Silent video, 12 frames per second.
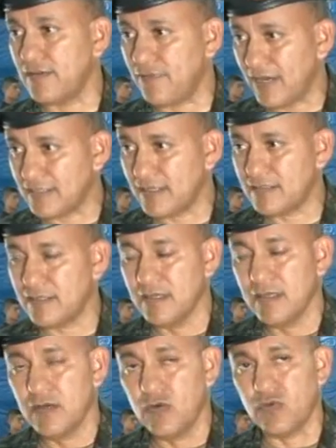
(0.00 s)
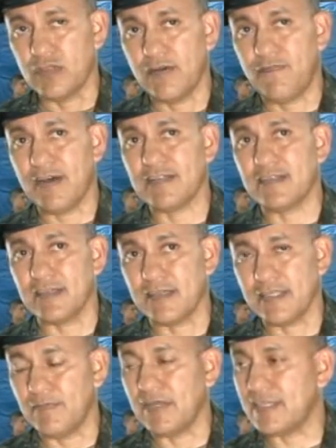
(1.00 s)
fases, una fase
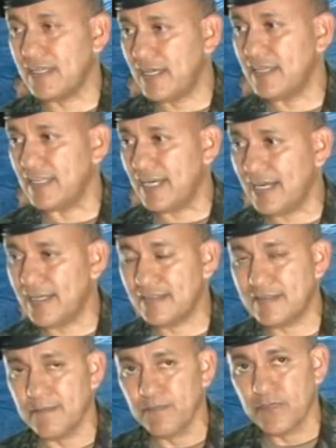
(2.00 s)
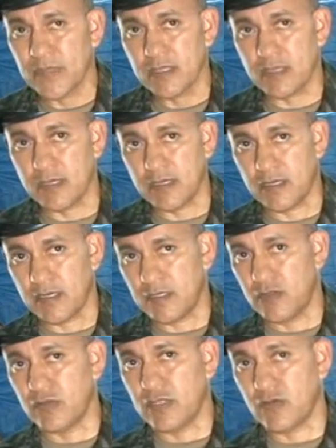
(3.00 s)
de materias generales, eh,
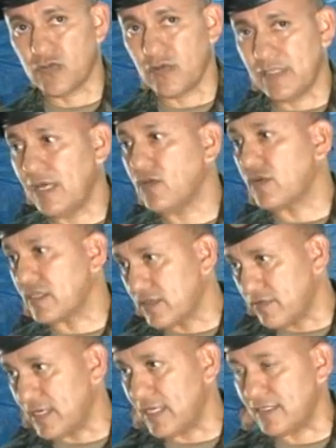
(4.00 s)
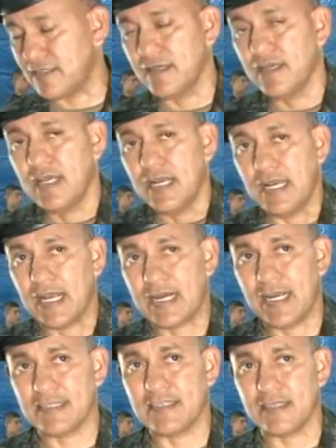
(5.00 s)
donde los soldados reciben las,
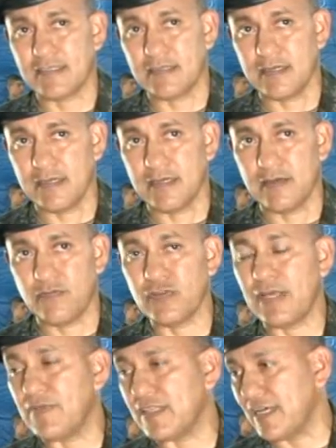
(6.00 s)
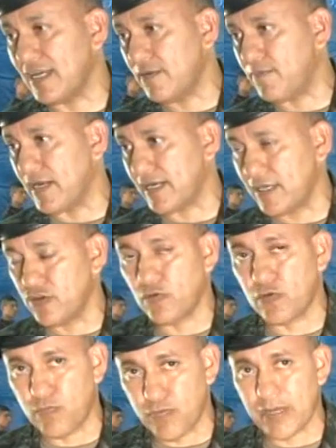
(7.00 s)
clases eh, fundamentales para que ellos
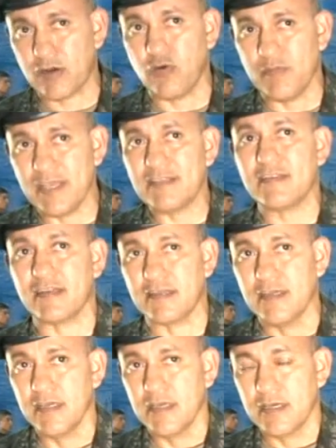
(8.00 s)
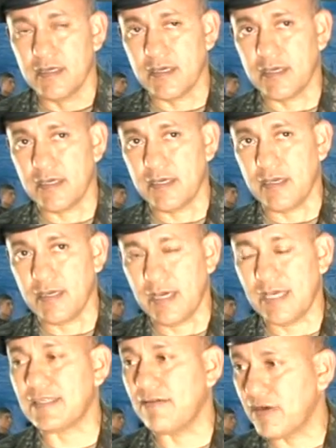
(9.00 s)
comiencen eh,
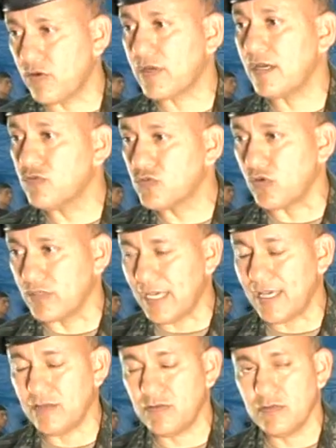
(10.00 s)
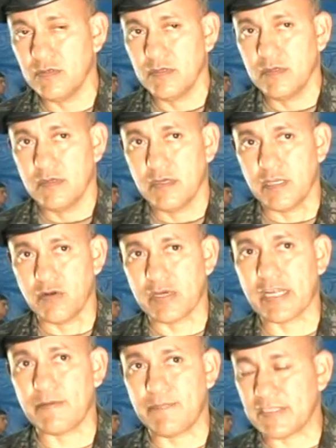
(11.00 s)
a saber lo que es un soldado, lo
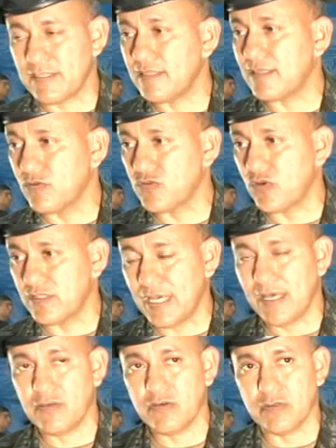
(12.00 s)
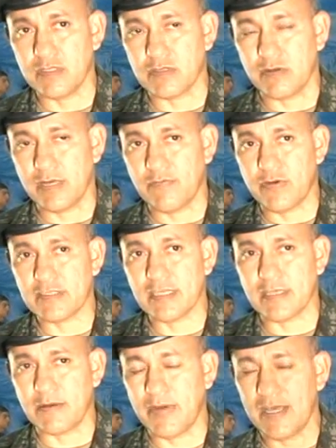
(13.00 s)
que representa un soldado dentro de las
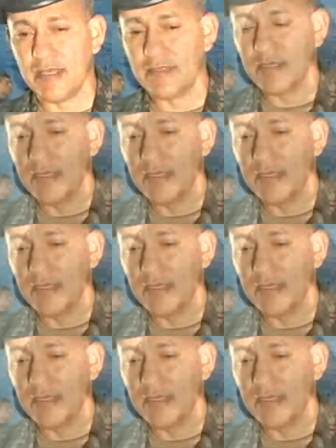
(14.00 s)
Fuerzas Armadas.